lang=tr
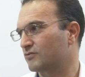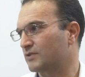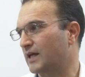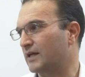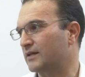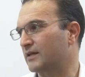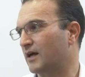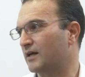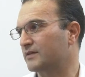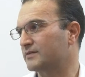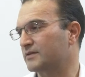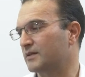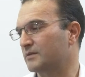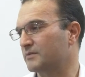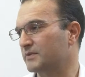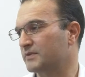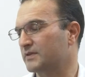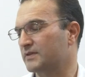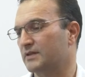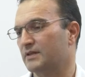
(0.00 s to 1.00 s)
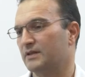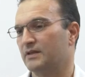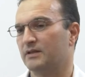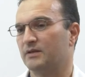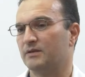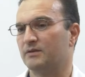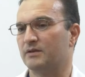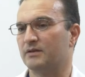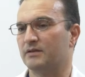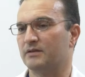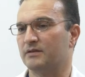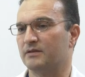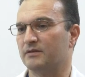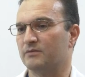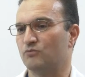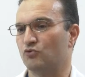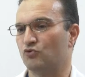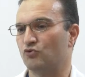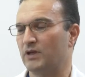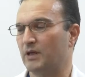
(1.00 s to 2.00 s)
Yani hastamız e,
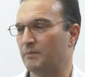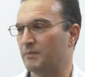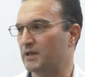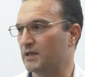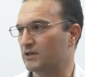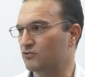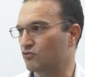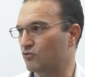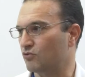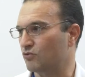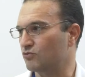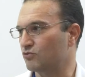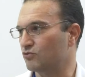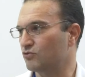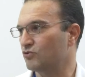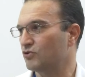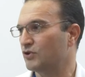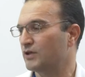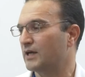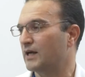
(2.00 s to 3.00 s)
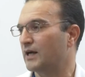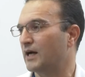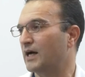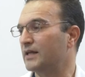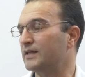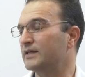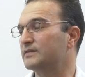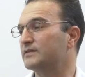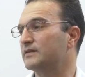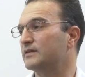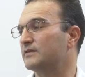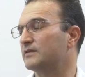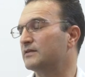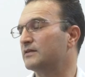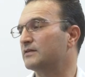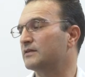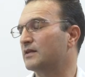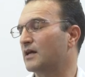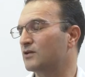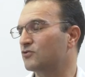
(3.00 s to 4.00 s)
bugün ameliyat oldu. Hı hı.
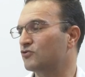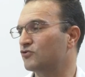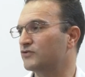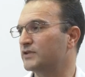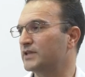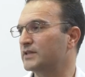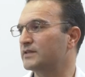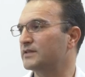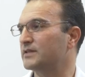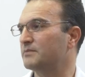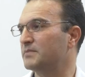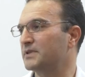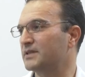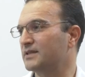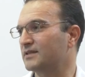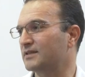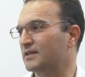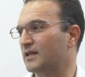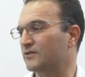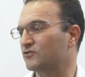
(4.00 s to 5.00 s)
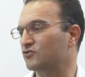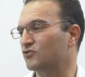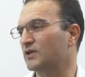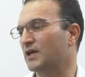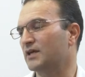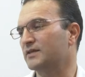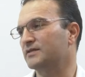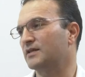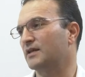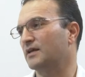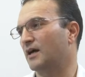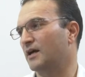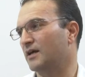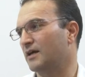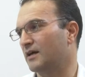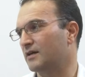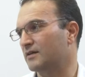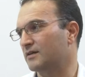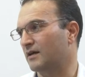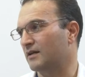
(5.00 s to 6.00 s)
Anestezinin, narkozun etkisi bittikten sonra hastayı
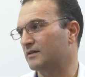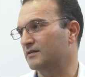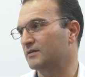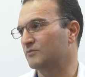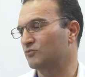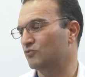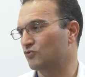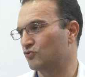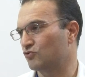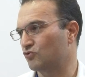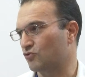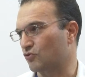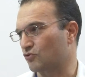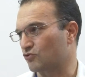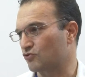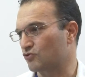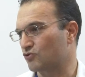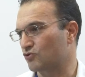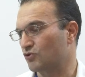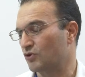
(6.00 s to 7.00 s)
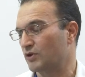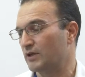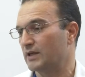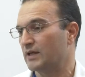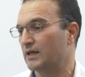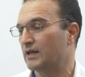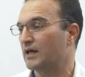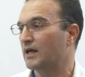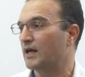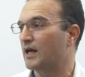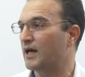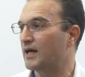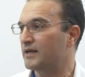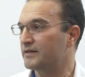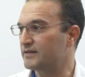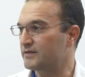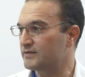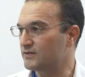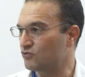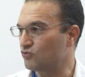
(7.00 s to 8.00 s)
ayağa kaldırıp yürütüyoruz. Hı hı.
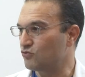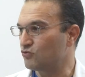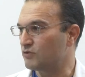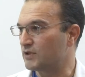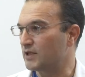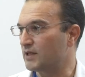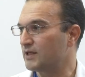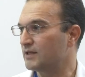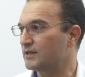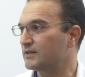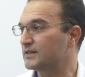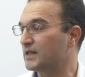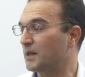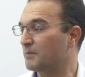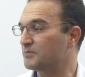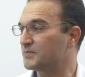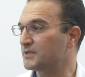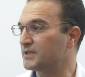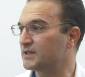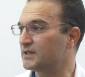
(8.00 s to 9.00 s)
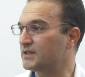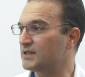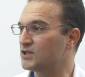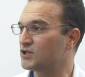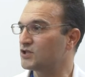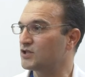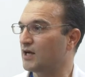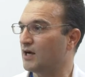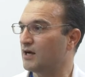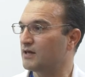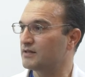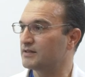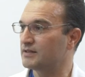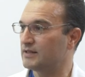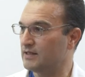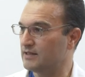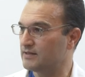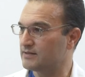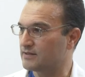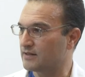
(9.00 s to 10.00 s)
Ertesi günde yaptığı iş ağır
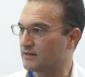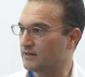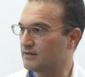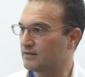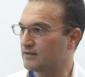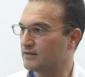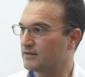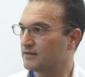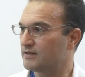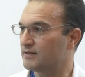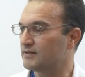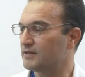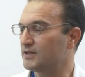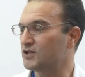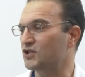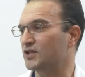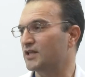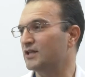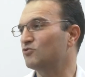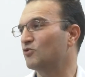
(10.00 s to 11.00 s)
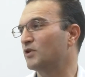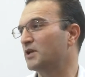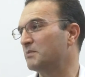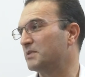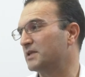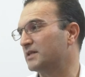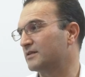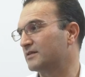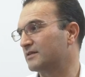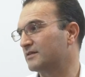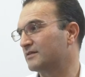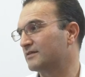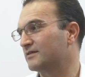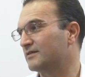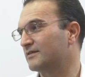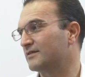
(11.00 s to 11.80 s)
değilse işine dönebilir.